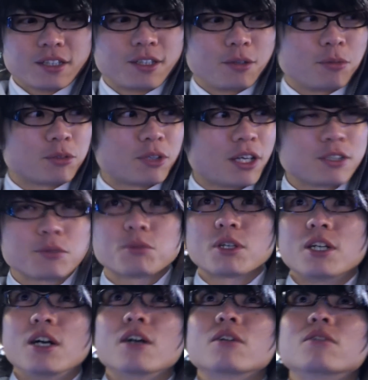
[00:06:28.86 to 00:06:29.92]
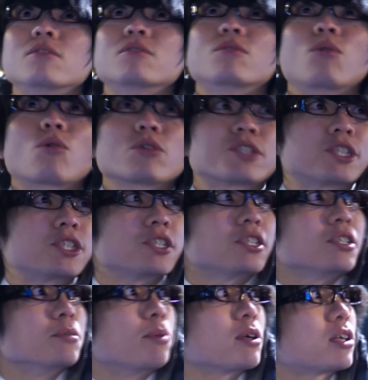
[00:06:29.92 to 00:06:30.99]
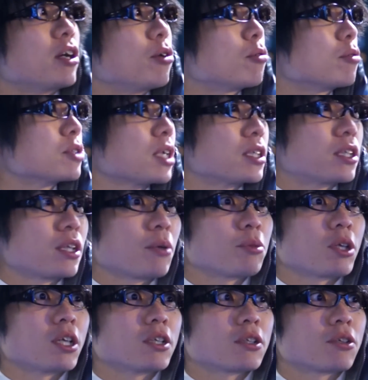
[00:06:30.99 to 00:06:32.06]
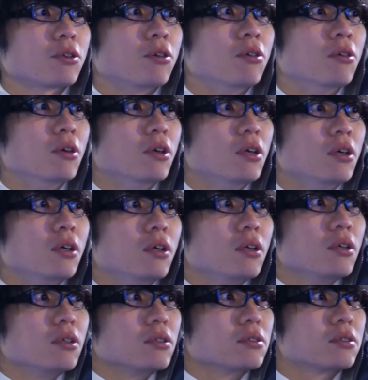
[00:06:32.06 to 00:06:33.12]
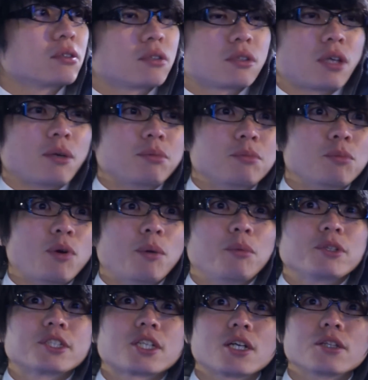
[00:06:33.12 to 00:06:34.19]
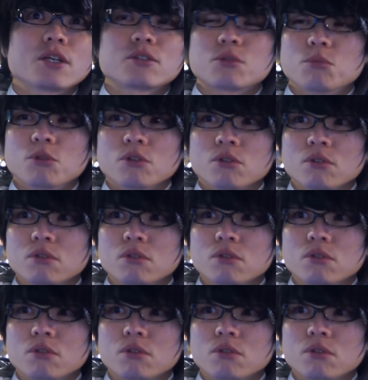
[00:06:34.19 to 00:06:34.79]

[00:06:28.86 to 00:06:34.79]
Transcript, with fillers: でも大丈夫かな。ここ7時に爆破予告されてたみたいなんだけど、多分もうあんまり時間ないと思う。